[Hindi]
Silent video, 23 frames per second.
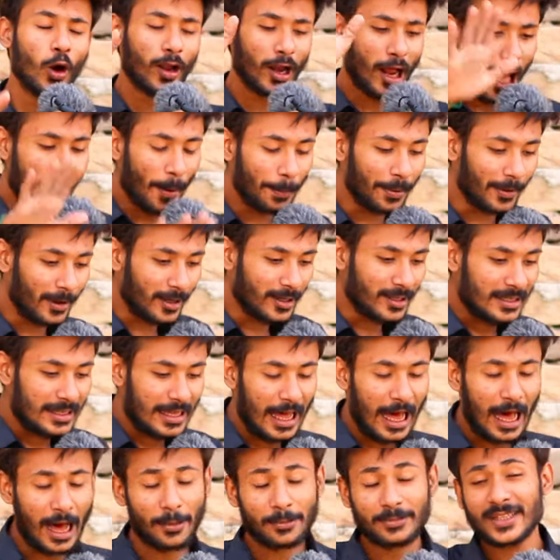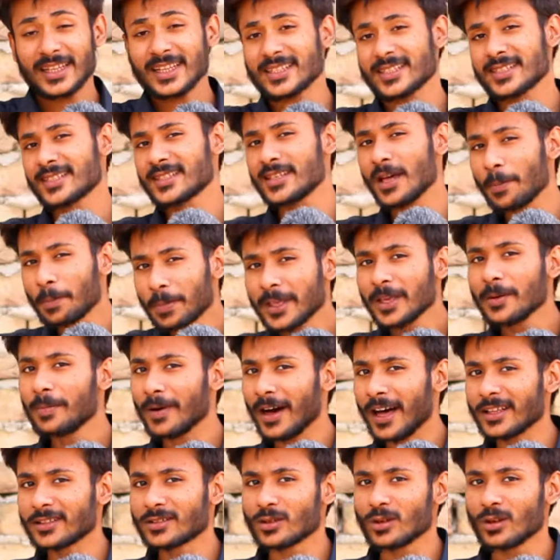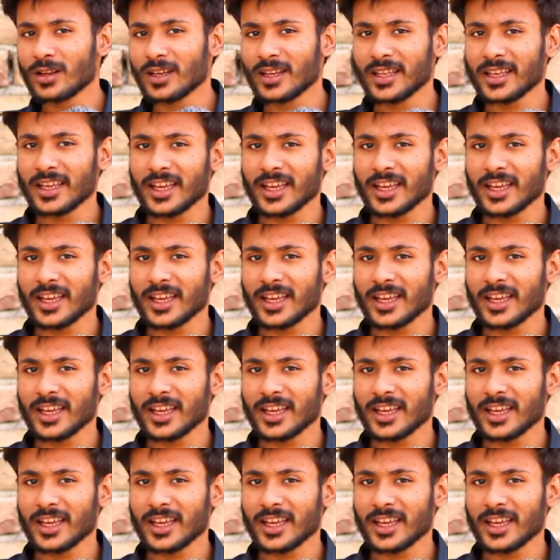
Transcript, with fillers: और अब हमने सबकी बात सुन